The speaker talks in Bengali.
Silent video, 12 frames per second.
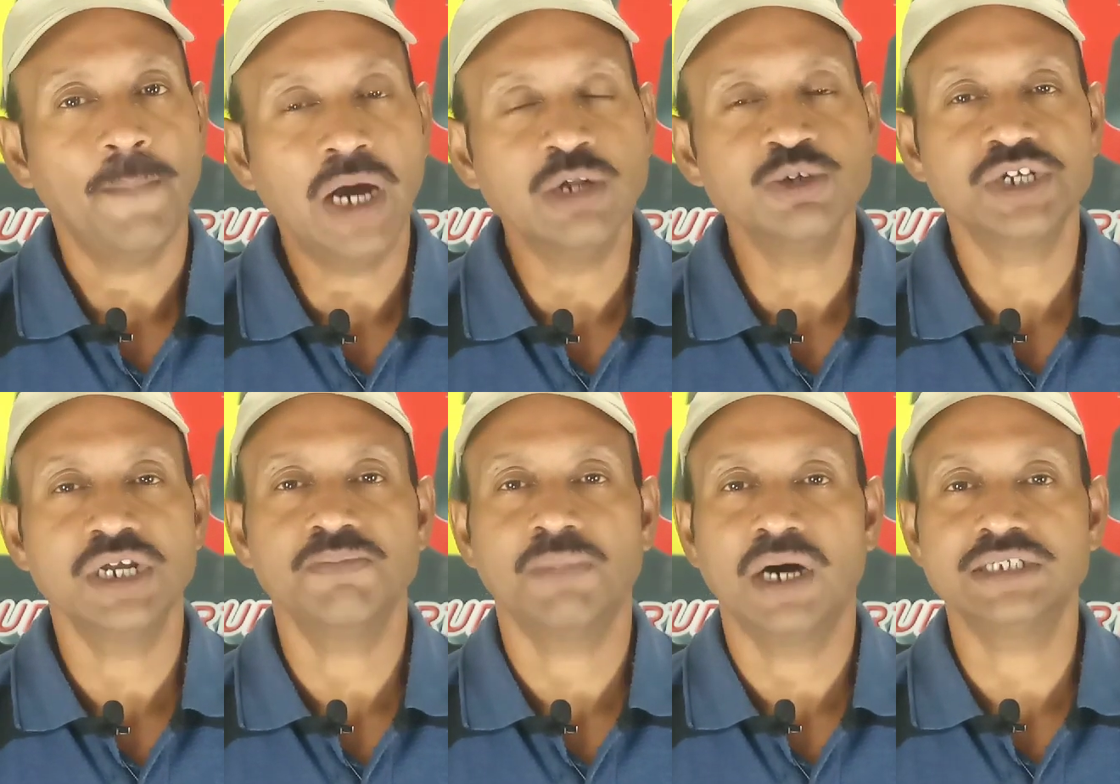
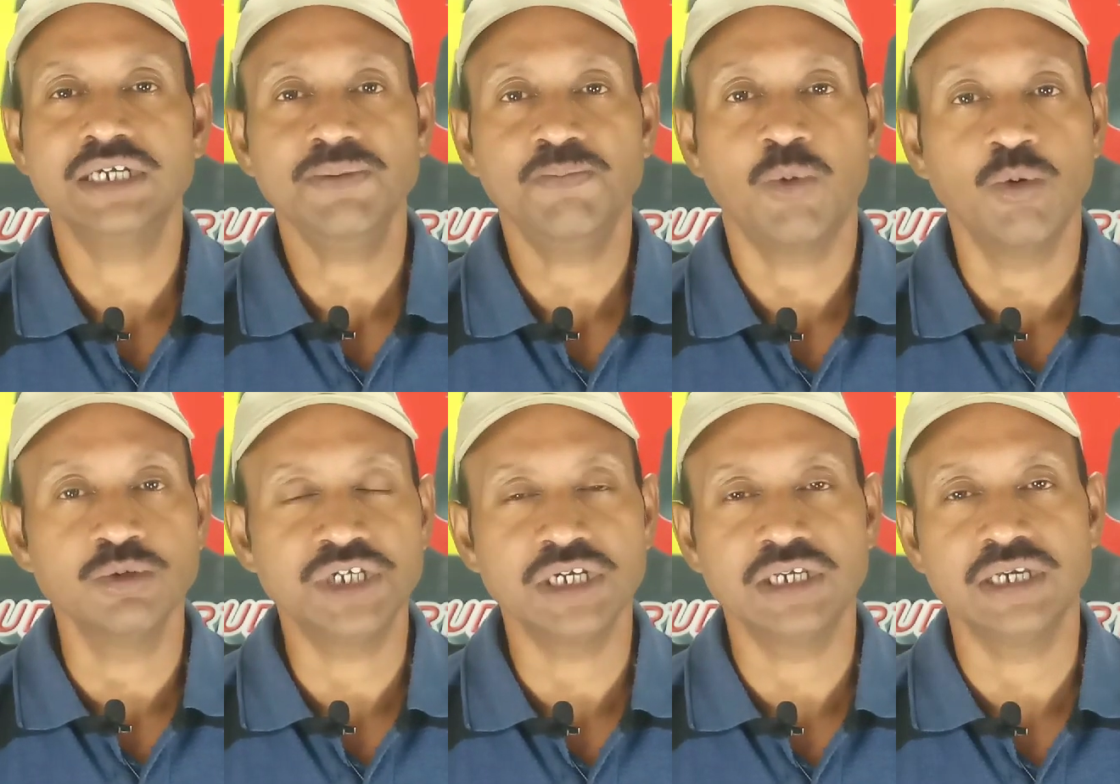মানুষের মাঝে
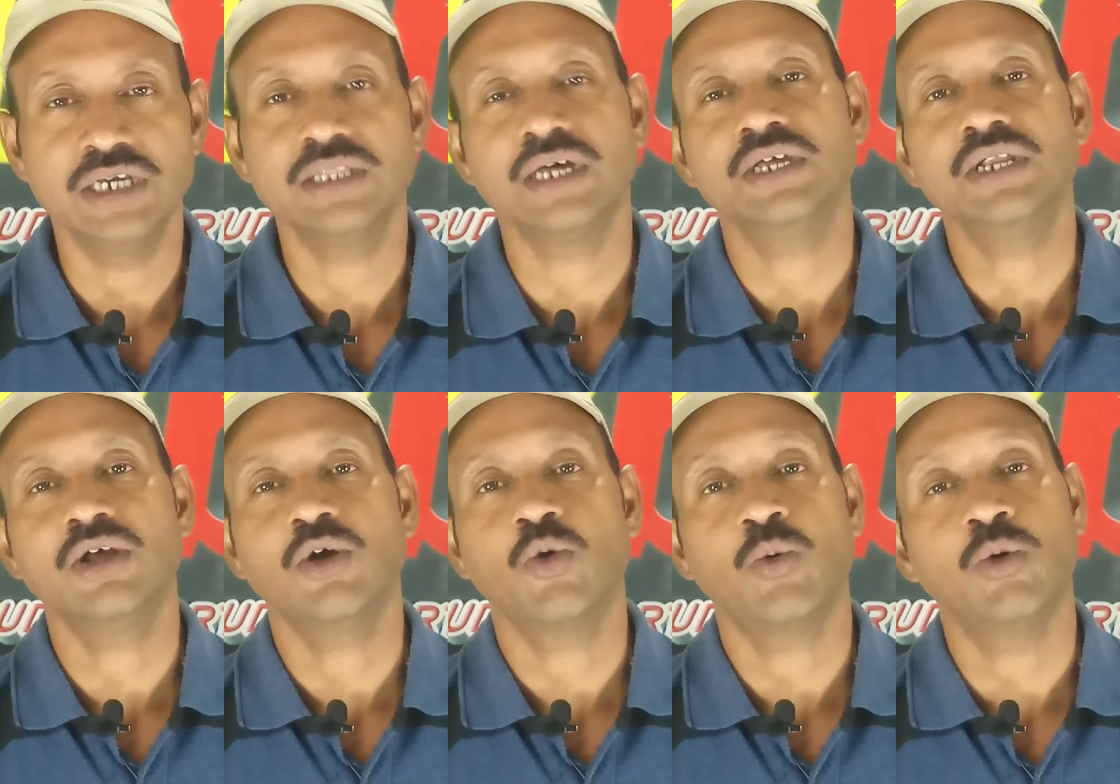পৌঁছে গিয়ে তাদের
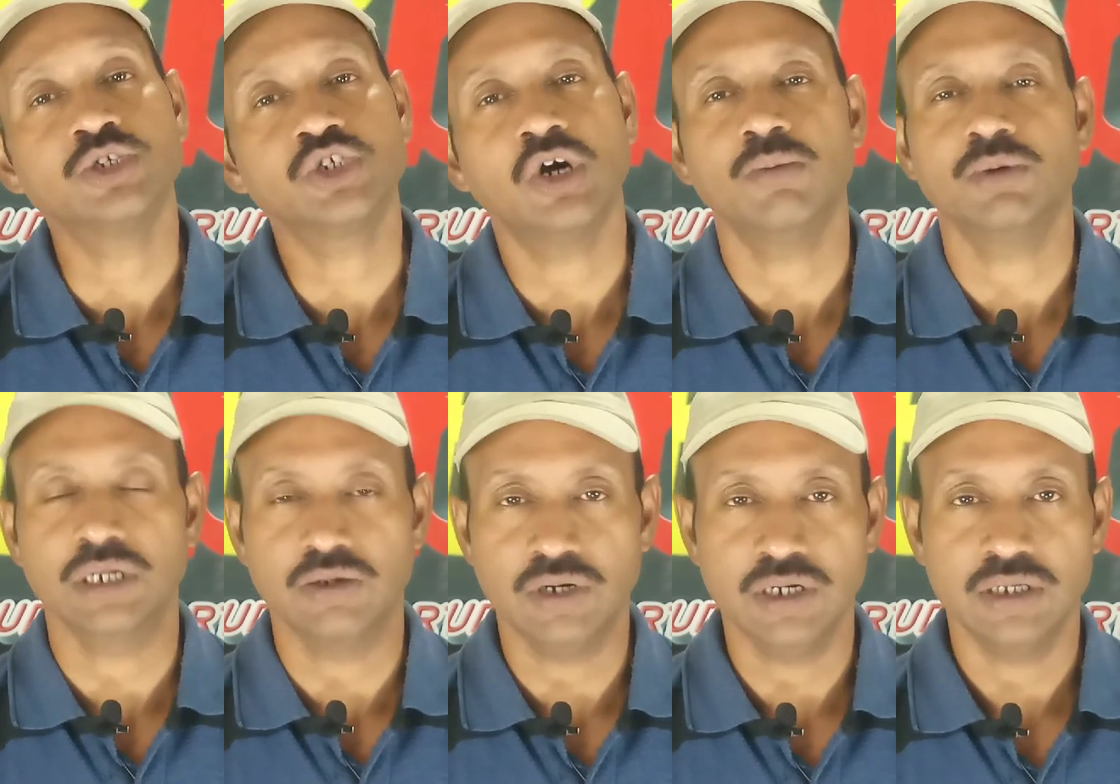খোঁজ খবর
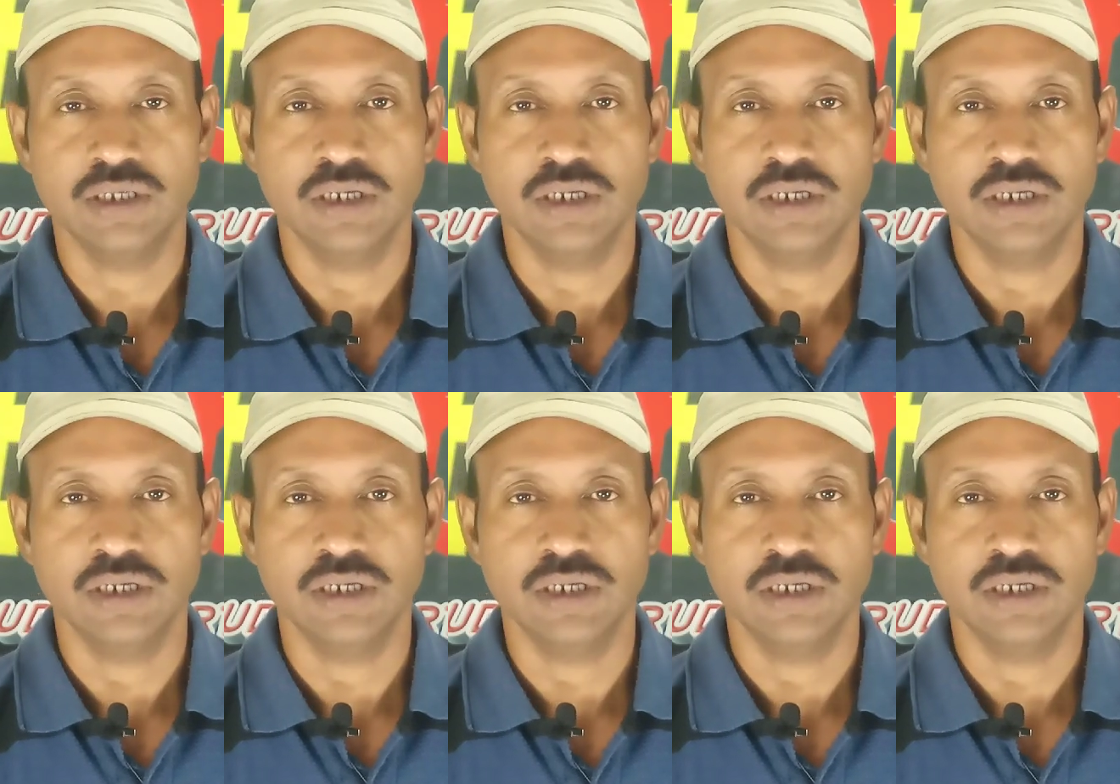নেওয়া